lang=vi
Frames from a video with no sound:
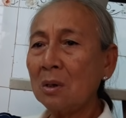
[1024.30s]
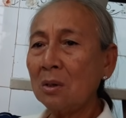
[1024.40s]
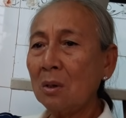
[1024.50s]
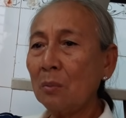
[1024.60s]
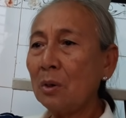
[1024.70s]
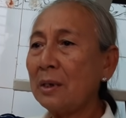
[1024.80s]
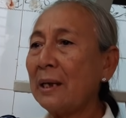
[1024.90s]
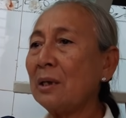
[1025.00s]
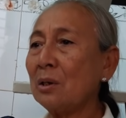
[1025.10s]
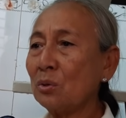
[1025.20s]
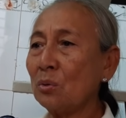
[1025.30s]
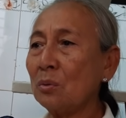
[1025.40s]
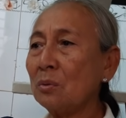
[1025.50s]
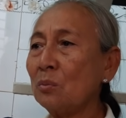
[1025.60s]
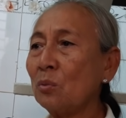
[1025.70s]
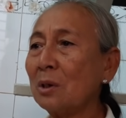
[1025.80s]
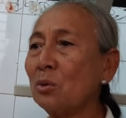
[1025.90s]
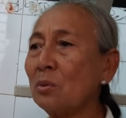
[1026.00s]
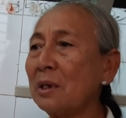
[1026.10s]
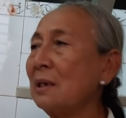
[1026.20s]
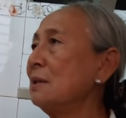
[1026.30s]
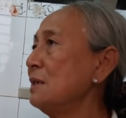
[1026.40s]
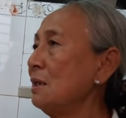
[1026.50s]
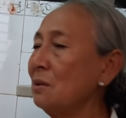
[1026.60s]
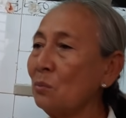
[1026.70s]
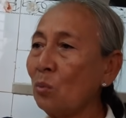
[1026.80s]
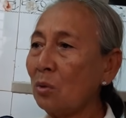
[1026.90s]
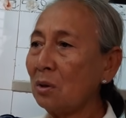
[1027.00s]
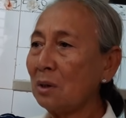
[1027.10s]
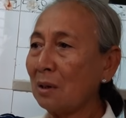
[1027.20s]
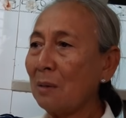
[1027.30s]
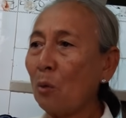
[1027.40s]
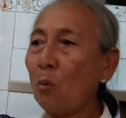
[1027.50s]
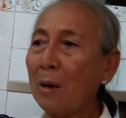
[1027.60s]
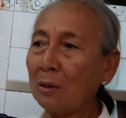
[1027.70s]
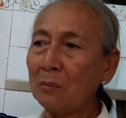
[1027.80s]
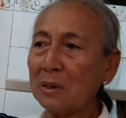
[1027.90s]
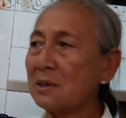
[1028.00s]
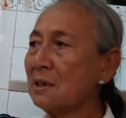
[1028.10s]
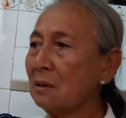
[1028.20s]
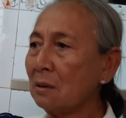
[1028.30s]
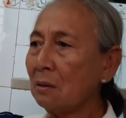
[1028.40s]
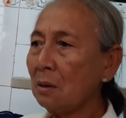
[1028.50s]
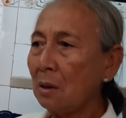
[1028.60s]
yeah. Dạ. bữa kia tôi mua cái thuốc kia là chị lên mua nó là cái bộ phận nó bị sưng á